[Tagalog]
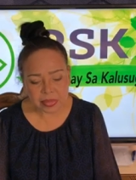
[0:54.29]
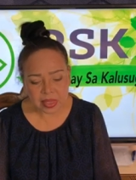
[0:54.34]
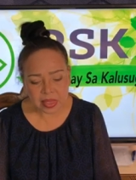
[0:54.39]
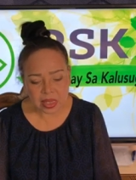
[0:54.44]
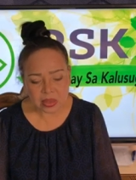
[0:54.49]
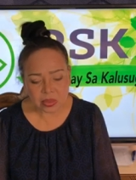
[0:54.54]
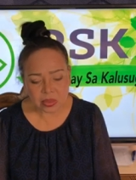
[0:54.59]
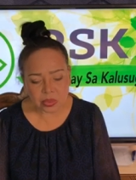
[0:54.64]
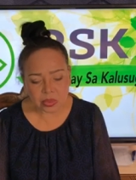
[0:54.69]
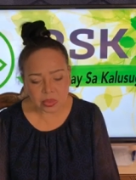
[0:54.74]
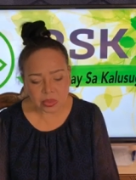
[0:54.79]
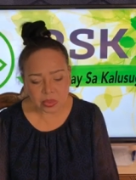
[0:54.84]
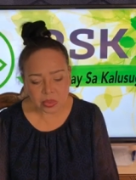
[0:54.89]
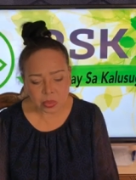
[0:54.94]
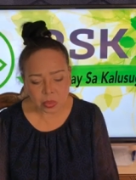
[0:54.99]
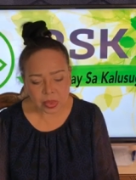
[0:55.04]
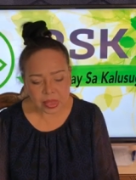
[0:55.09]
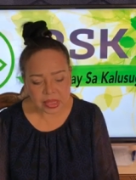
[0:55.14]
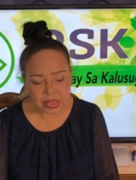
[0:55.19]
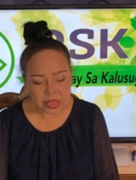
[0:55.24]
Ngayon,
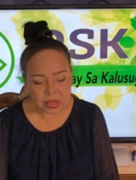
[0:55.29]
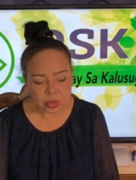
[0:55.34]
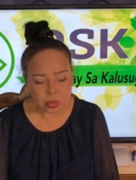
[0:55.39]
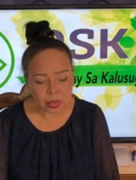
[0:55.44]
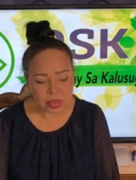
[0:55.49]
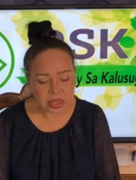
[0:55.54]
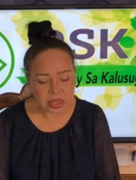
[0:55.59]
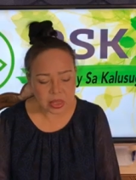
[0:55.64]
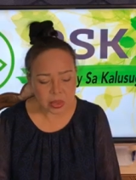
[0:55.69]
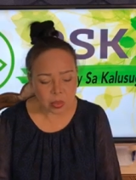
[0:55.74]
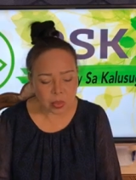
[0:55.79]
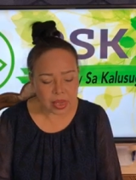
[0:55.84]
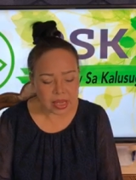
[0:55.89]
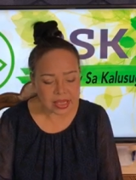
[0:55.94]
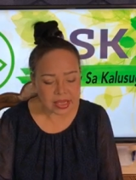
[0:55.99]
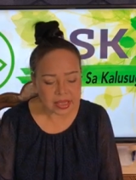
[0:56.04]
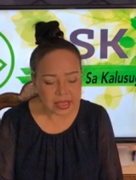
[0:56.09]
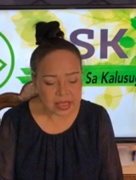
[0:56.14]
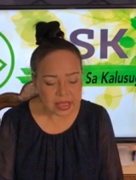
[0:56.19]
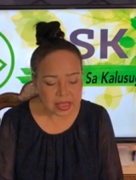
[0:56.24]

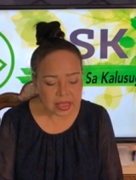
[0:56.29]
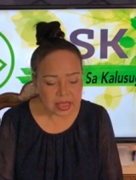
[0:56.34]
2021,